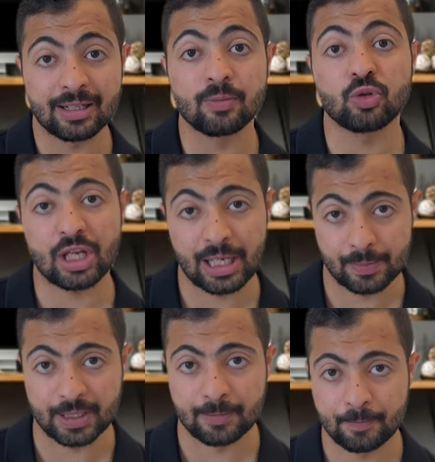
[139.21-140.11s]

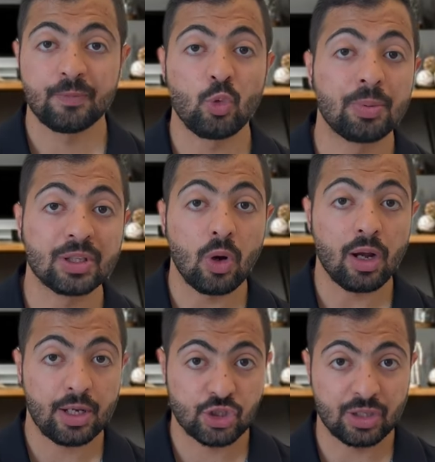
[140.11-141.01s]
للمساهمين
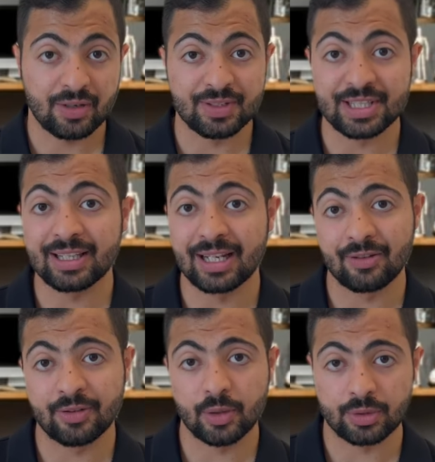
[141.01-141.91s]
وبتتوقع الشركة في سنة
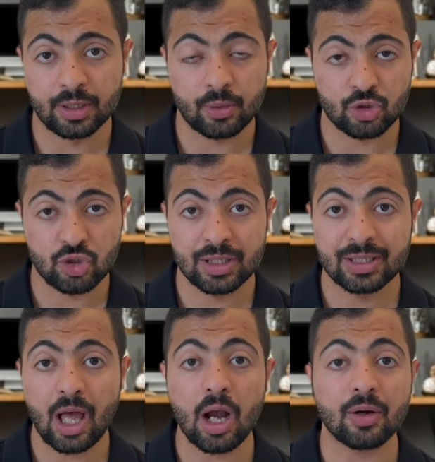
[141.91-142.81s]

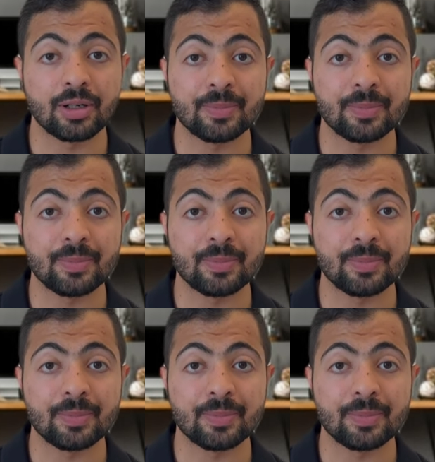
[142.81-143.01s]
2022 تحقق